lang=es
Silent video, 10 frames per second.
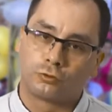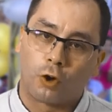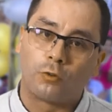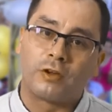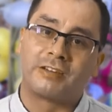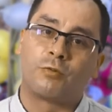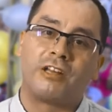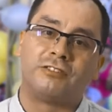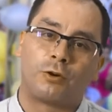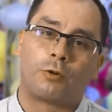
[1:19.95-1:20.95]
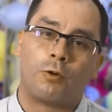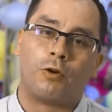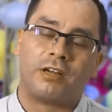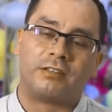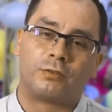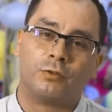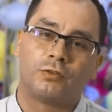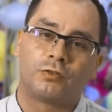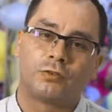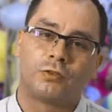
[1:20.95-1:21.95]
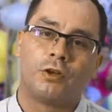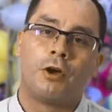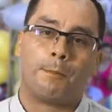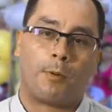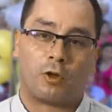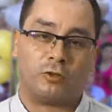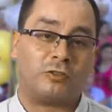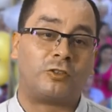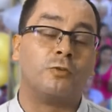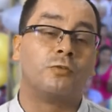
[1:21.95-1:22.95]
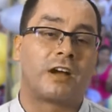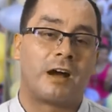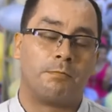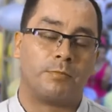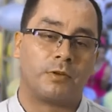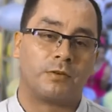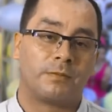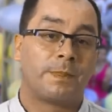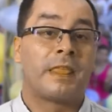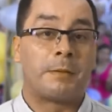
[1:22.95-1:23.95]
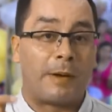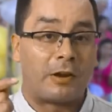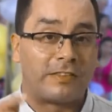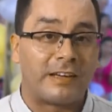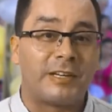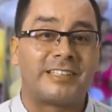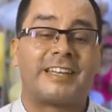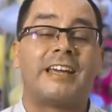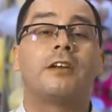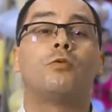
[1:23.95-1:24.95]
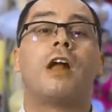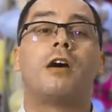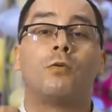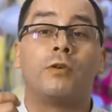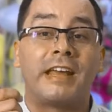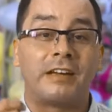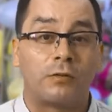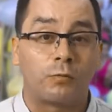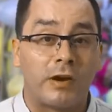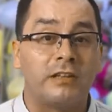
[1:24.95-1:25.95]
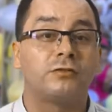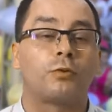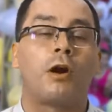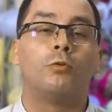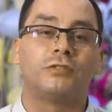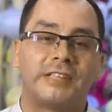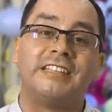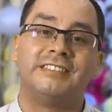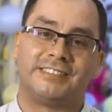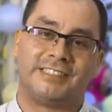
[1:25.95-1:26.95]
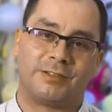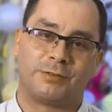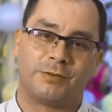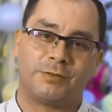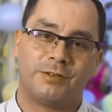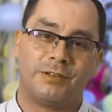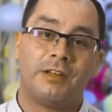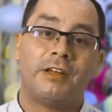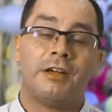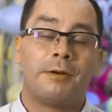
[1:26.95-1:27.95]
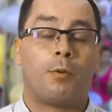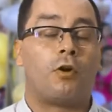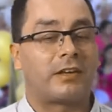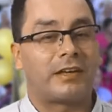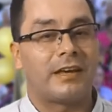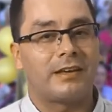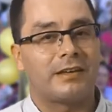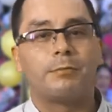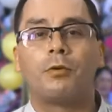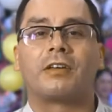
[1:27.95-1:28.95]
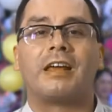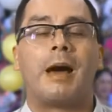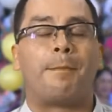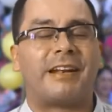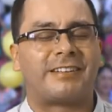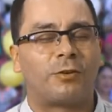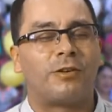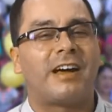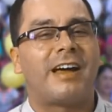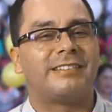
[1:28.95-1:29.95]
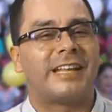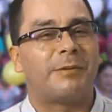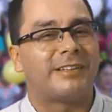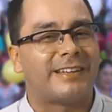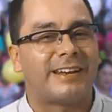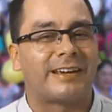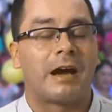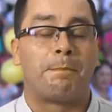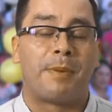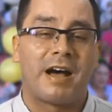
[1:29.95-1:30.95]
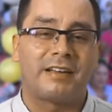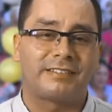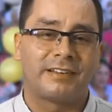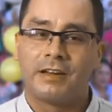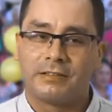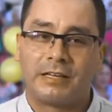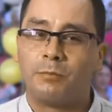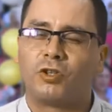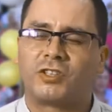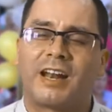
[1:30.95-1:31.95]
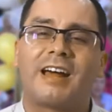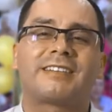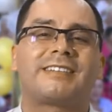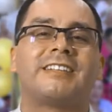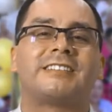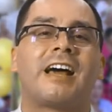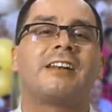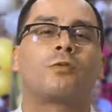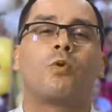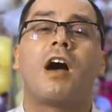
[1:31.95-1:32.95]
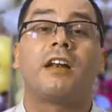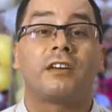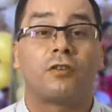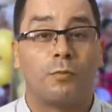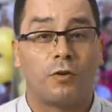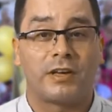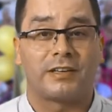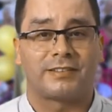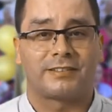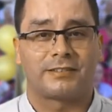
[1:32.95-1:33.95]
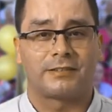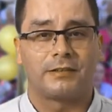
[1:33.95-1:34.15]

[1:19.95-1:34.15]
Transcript: Todo encuentro con Jesús produce un cambio, pero debe ser un encuentro auténtico ¿Por qué? Porque la persona debe ser capaz de mostrarse tal cual y como es,